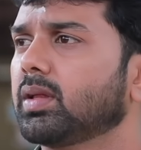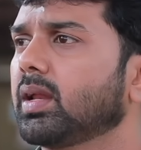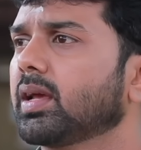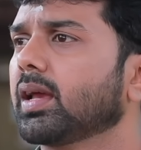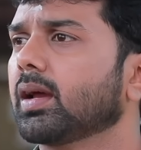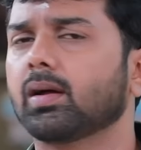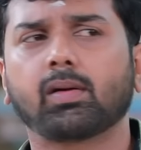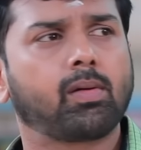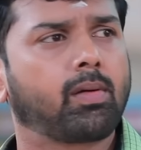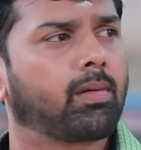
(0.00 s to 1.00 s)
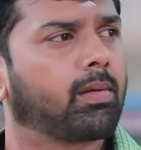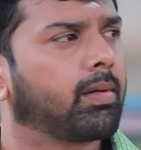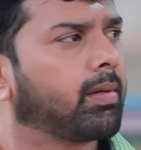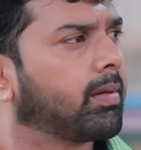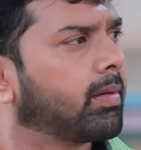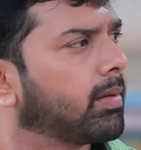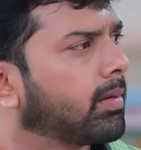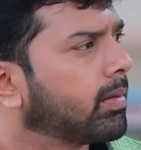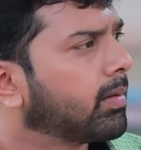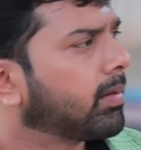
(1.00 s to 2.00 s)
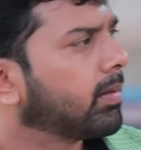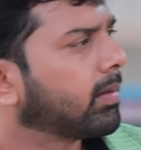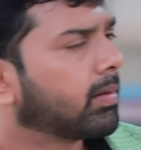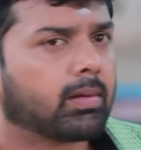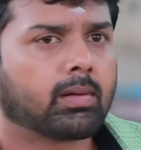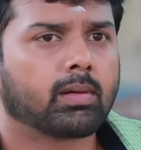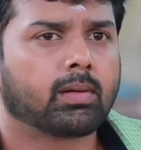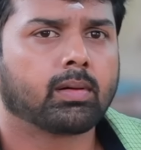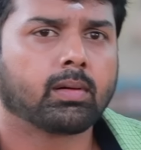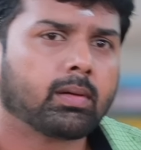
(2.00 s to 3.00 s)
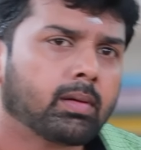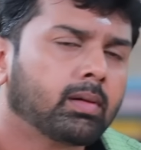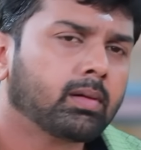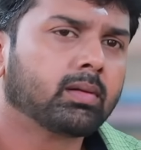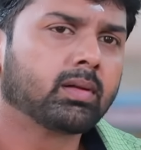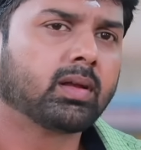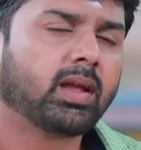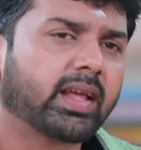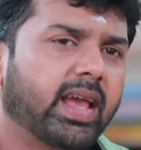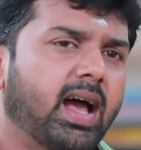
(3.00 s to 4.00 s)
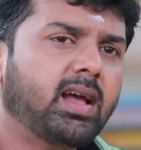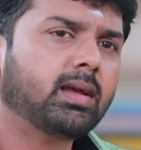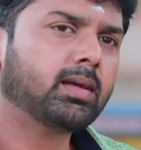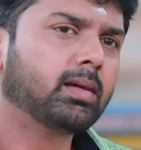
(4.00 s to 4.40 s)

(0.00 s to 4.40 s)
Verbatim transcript: எங்க போனா இலக்கியா ஆளைய காணோம் இலக்கியா